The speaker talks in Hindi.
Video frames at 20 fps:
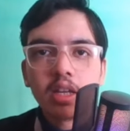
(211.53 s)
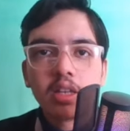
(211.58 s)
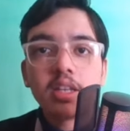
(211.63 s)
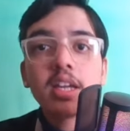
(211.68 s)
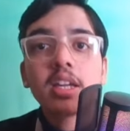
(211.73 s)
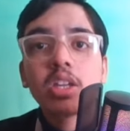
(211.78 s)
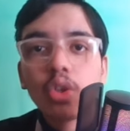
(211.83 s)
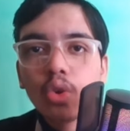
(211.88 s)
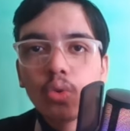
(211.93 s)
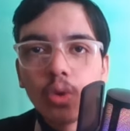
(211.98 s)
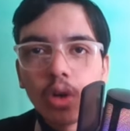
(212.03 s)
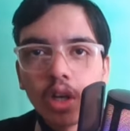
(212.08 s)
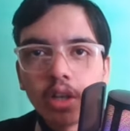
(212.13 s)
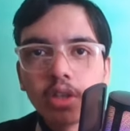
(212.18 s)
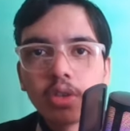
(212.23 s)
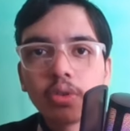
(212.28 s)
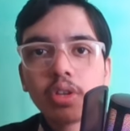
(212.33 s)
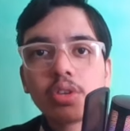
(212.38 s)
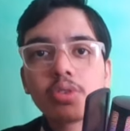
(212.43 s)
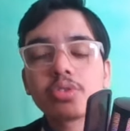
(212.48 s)
ये क्यों हुआ
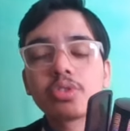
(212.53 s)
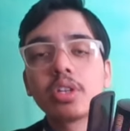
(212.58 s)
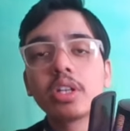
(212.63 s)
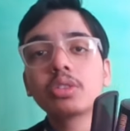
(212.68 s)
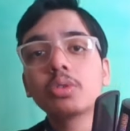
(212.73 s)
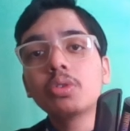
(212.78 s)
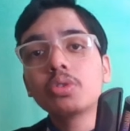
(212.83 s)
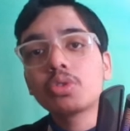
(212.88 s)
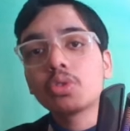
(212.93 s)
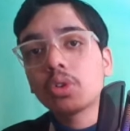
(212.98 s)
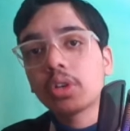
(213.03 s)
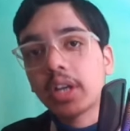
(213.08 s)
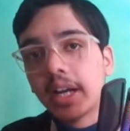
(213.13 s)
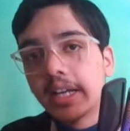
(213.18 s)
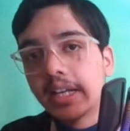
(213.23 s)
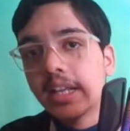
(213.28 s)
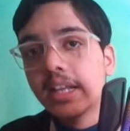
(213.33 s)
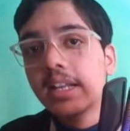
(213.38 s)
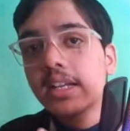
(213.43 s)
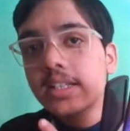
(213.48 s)
क्योंकि उसने तो जो
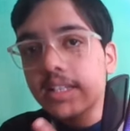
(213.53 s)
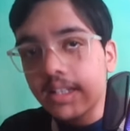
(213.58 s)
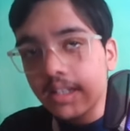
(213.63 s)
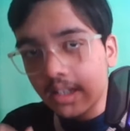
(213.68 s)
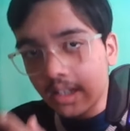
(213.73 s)
क्राइटेरिया